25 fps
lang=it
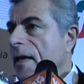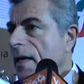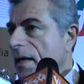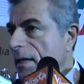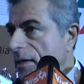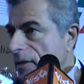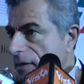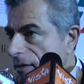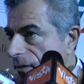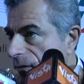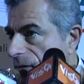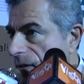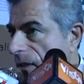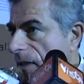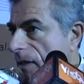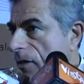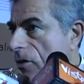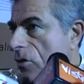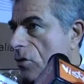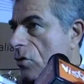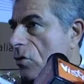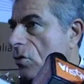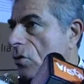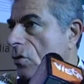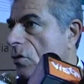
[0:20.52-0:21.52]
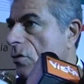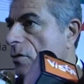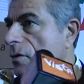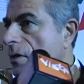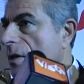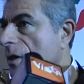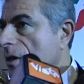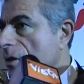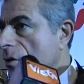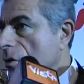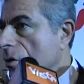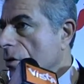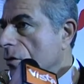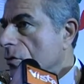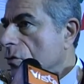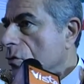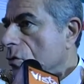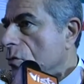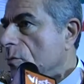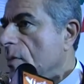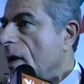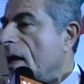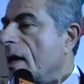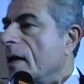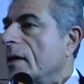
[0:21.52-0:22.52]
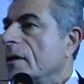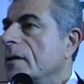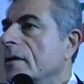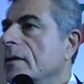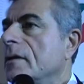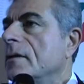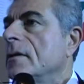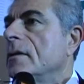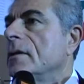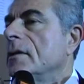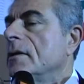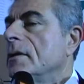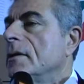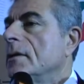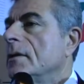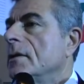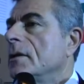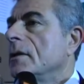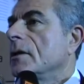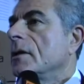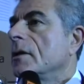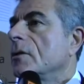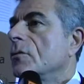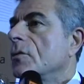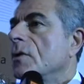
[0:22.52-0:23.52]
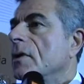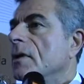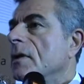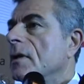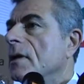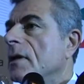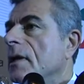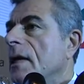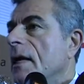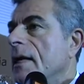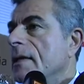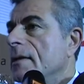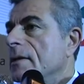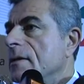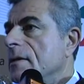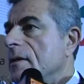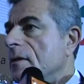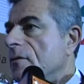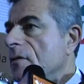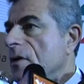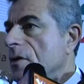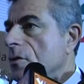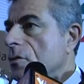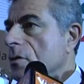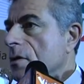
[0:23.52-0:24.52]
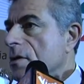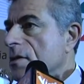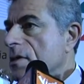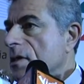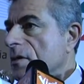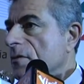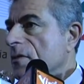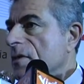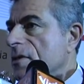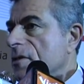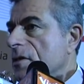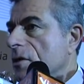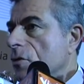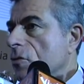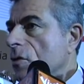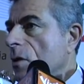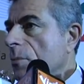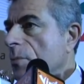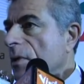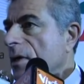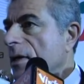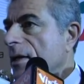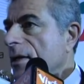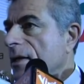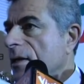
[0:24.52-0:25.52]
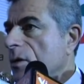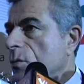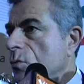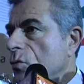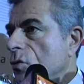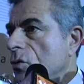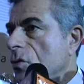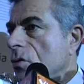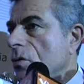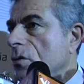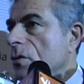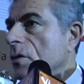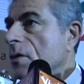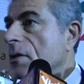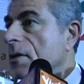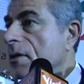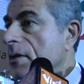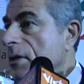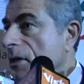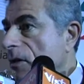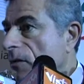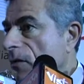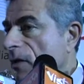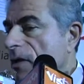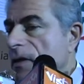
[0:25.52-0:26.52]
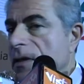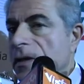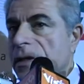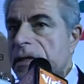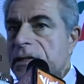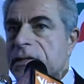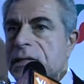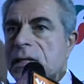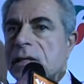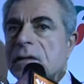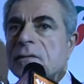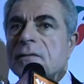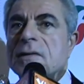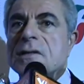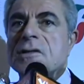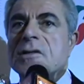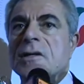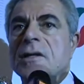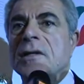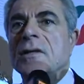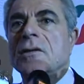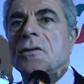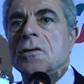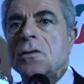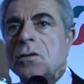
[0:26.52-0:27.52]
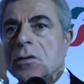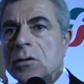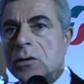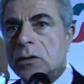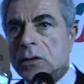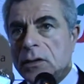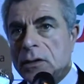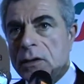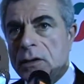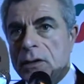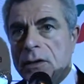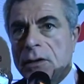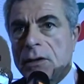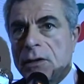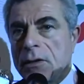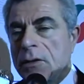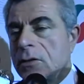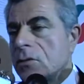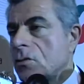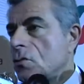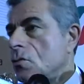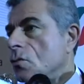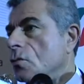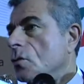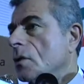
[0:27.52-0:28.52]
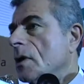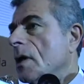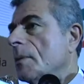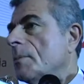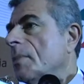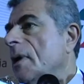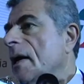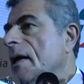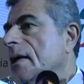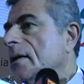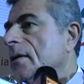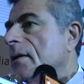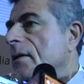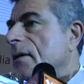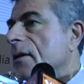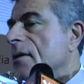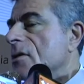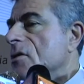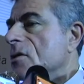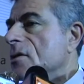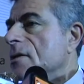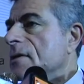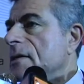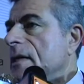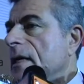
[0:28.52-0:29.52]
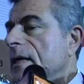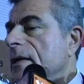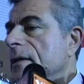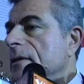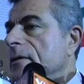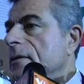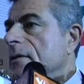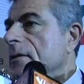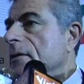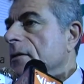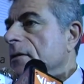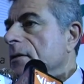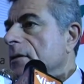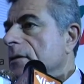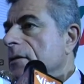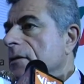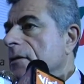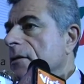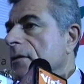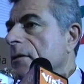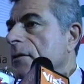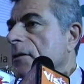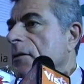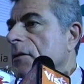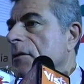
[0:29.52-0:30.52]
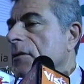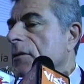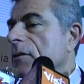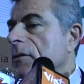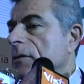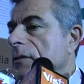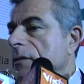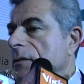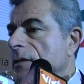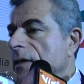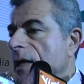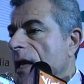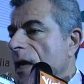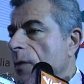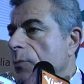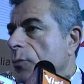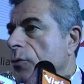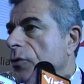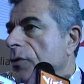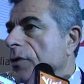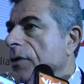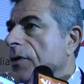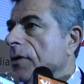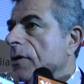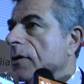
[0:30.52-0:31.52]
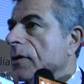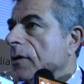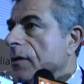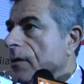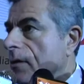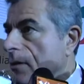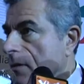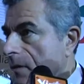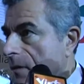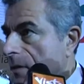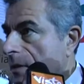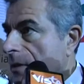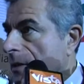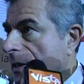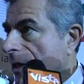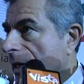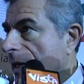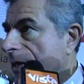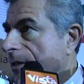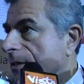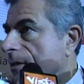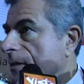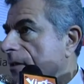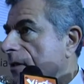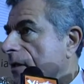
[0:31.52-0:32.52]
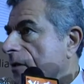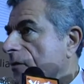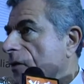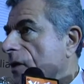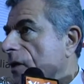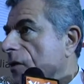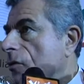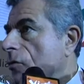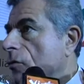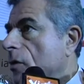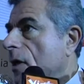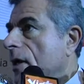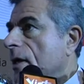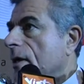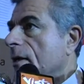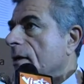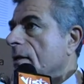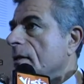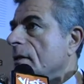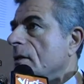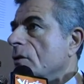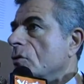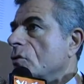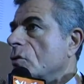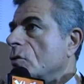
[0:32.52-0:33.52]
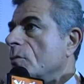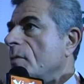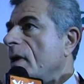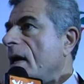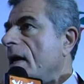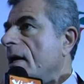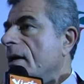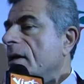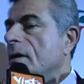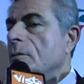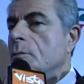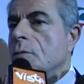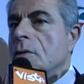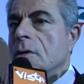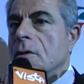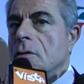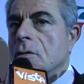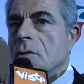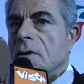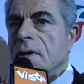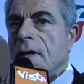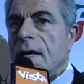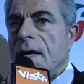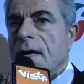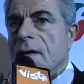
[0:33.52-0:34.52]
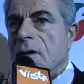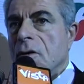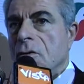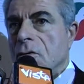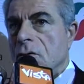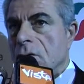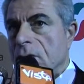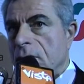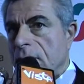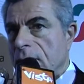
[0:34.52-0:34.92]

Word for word: all'interno dei nodi urbani e quindi il grande intervento che stiamo facendo a Palermo, gli interventi che stiamo facendo sulla parte tangenziale di, di Napoli, il grande intervento anche dentro Bari per collegarlo